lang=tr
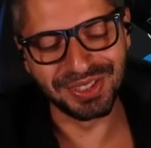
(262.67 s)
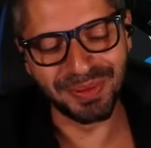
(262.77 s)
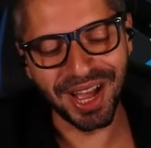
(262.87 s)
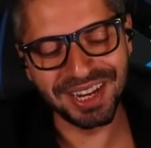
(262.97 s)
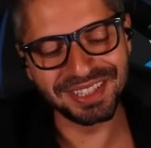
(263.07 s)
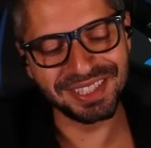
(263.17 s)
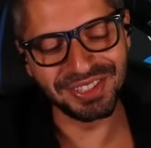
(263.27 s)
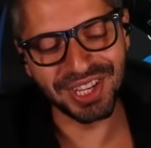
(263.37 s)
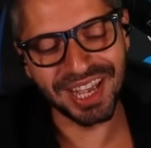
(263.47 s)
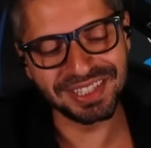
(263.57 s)
Paris'in,
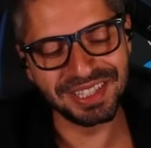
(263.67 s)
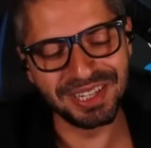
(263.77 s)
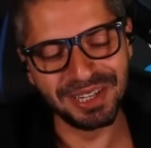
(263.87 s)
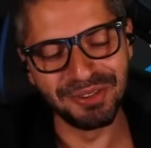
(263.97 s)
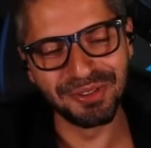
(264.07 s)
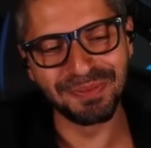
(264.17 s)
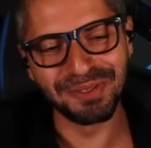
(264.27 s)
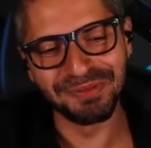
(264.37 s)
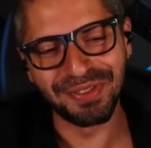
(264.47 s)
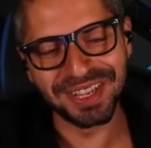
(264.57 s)
Chelsea'nin,
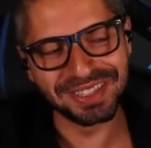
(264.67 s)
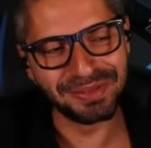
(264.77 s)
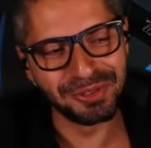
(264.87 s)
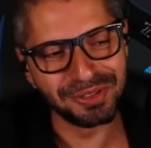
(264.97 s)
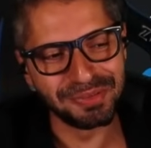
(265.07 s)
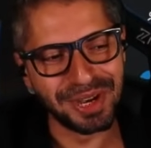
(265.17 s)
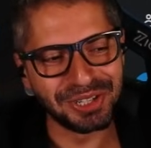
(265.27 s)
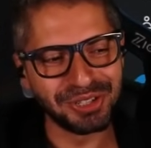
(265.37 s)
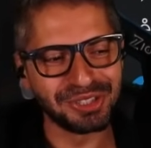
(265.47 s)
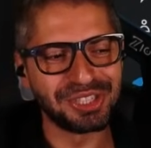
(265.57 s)
Liverpool'un fazla bulduğu
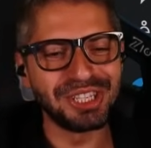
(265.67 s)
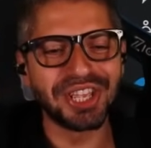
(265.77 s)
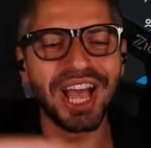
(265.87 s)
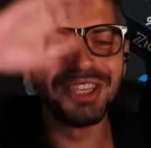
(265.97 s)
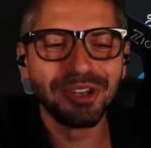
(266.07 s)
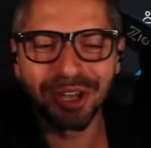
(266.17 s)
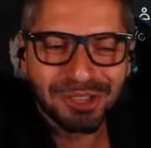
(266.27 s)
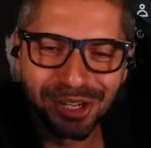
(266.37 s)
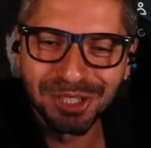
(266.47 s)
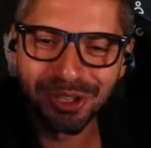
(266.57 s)
maaşı siz hangi
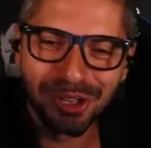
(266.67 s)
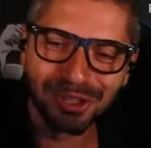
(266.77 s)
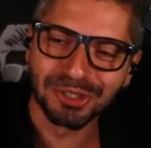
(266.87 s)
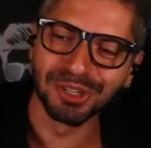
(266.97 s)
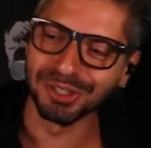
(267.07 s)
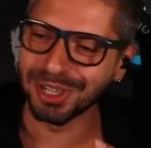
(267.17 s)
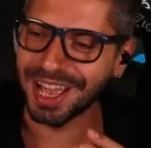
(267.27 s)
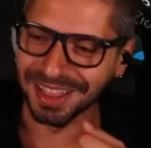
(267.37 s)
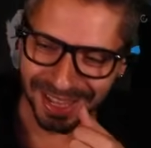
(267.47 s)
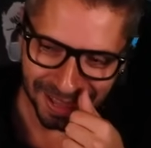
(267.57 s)
götünüzle ödüyorsunuz lan?